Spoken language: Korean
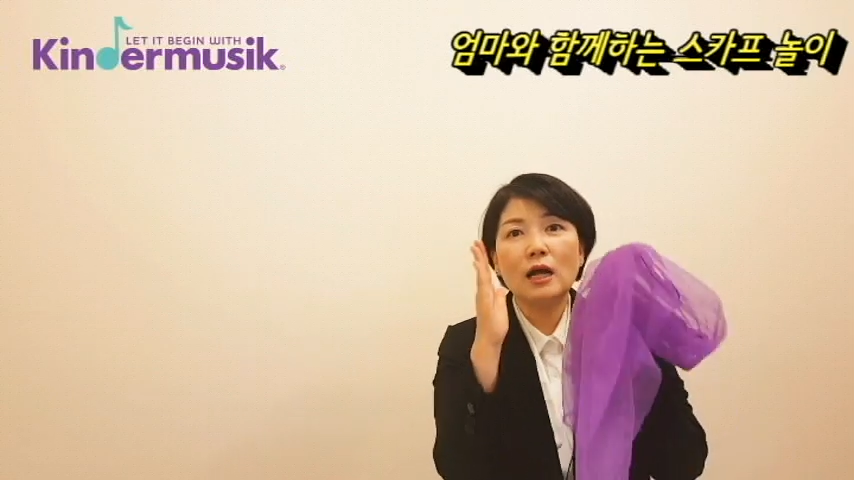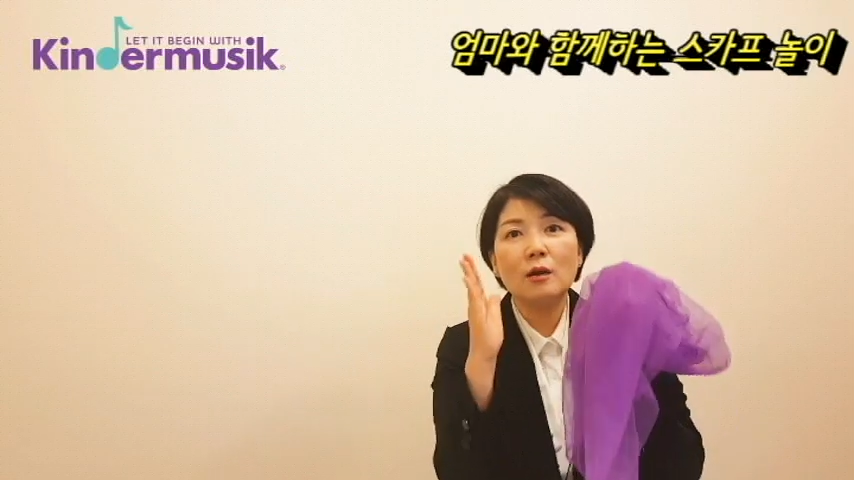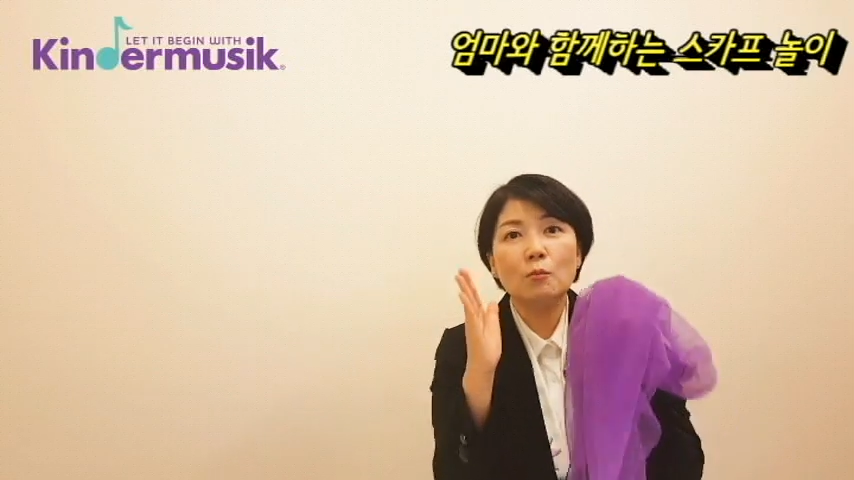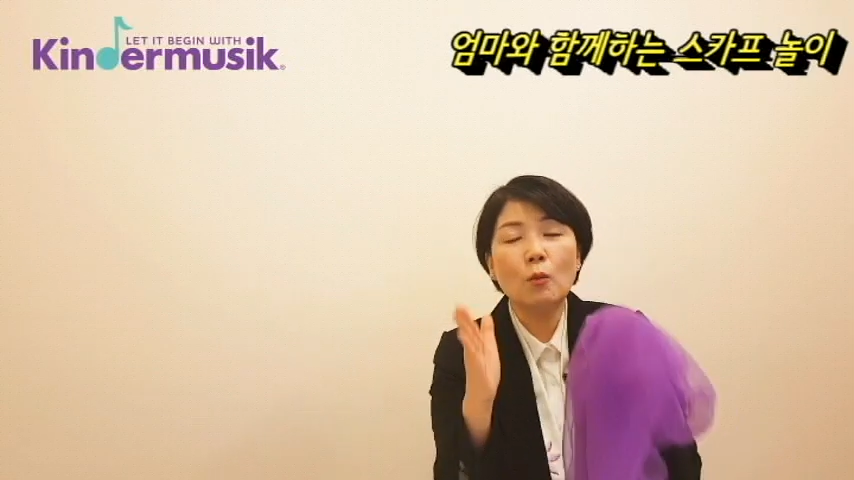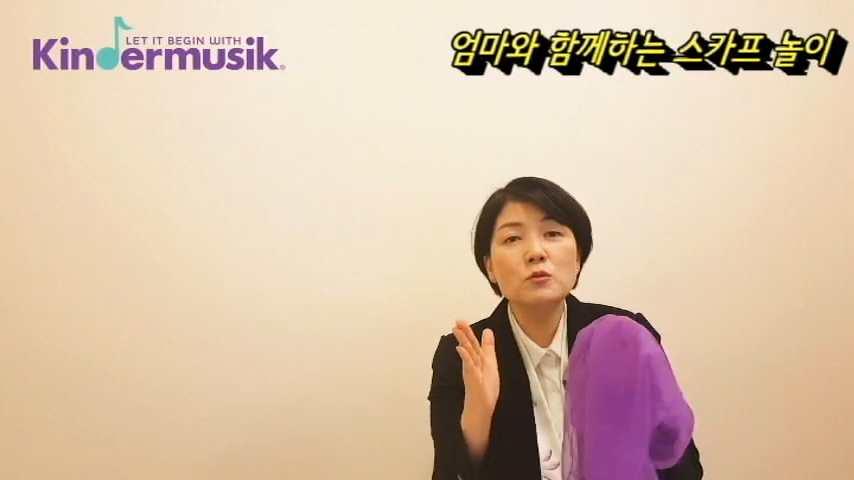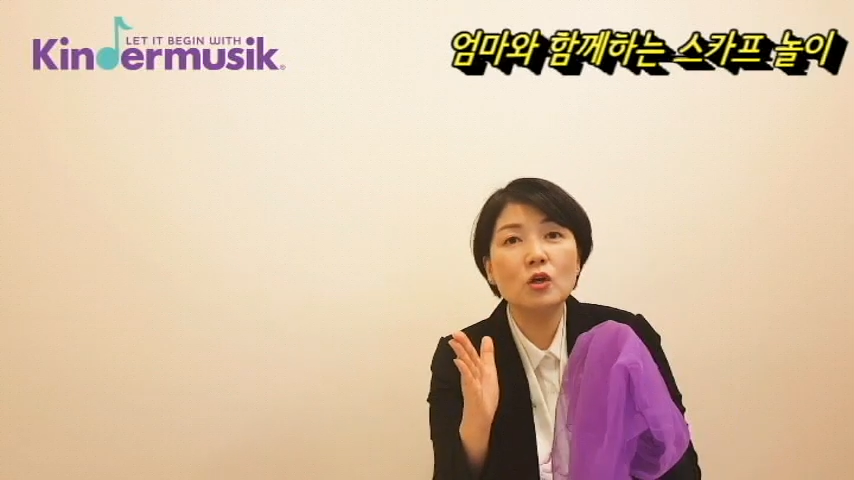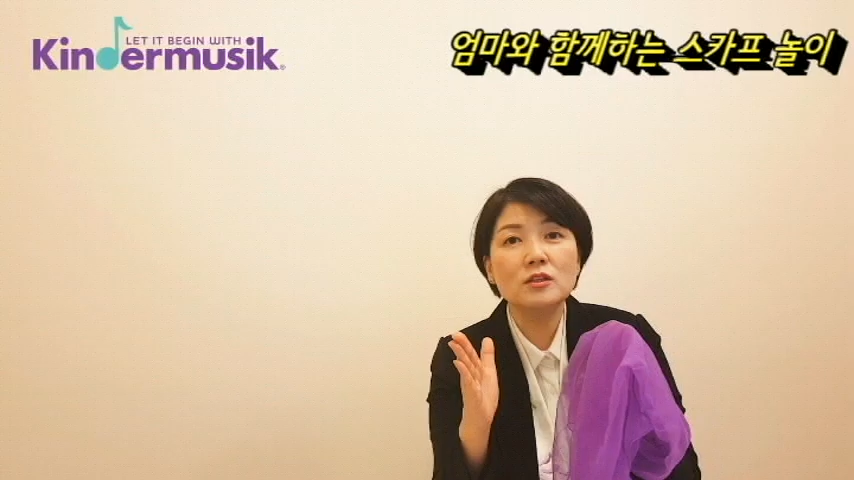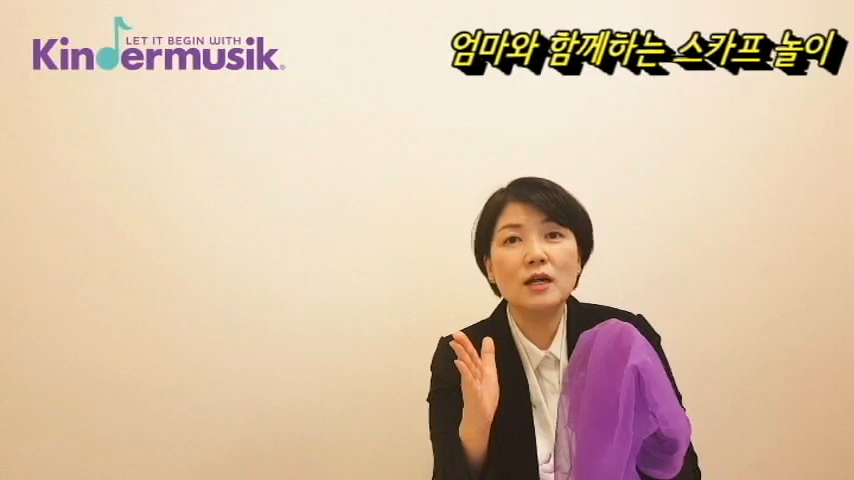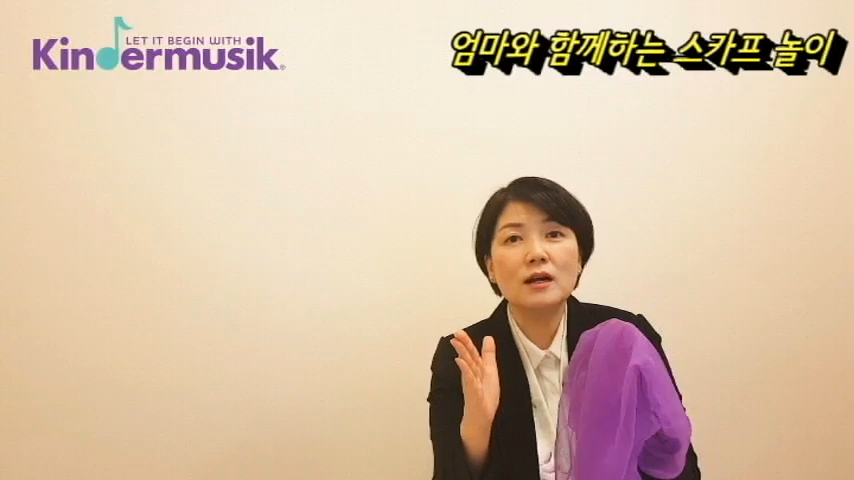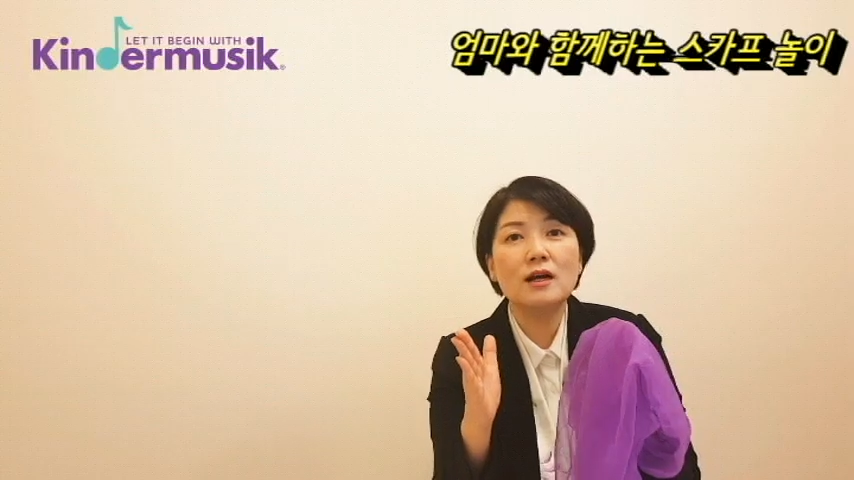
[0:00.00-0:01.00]
탁
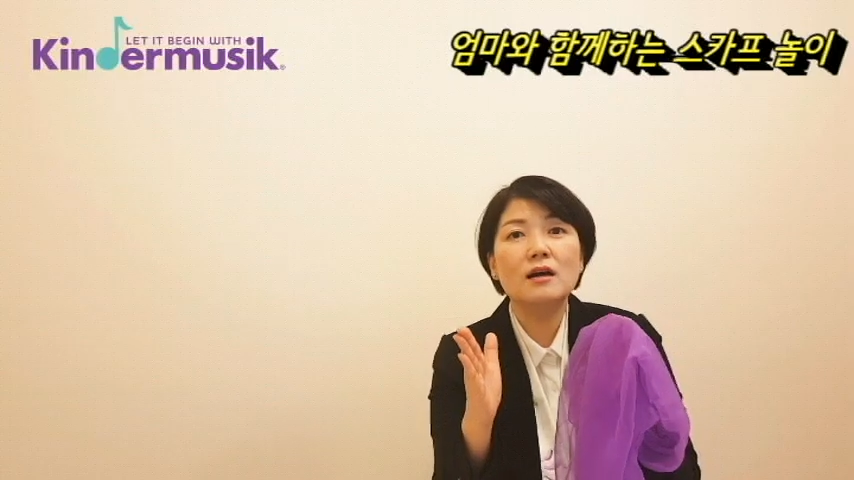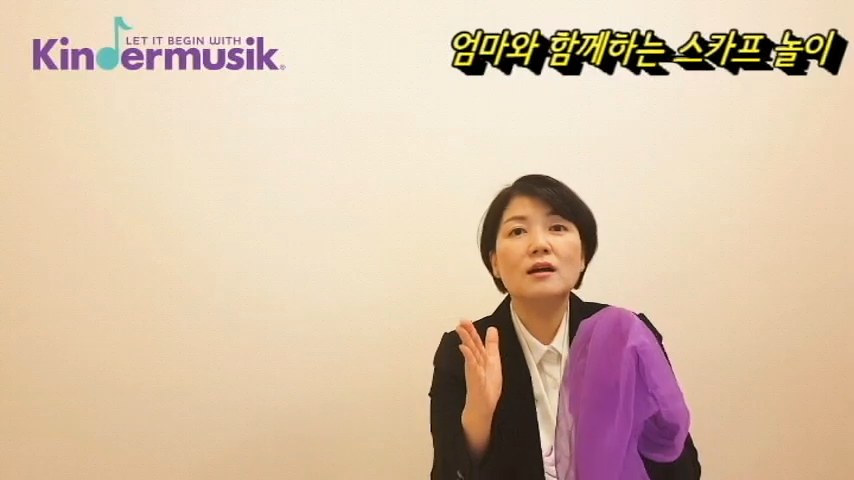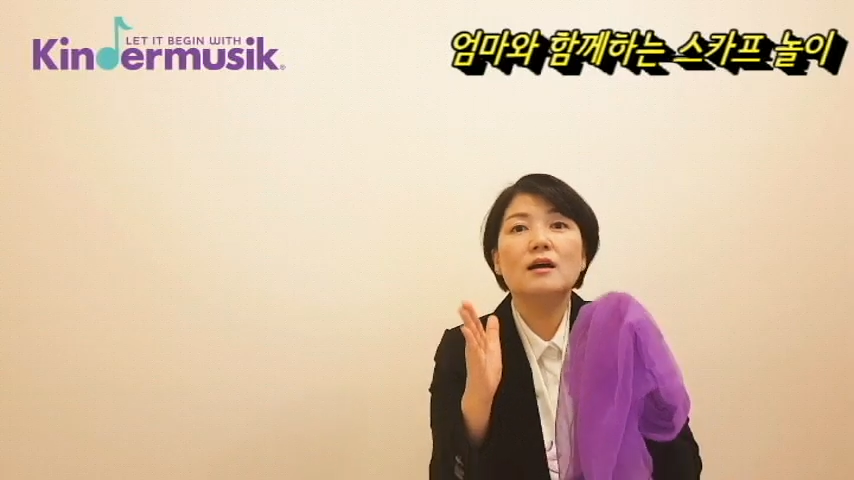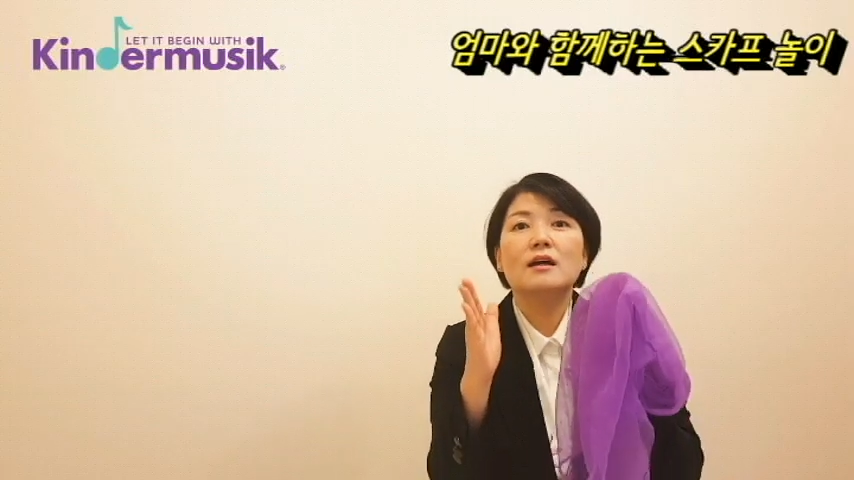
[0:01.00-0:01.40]
멈췄다가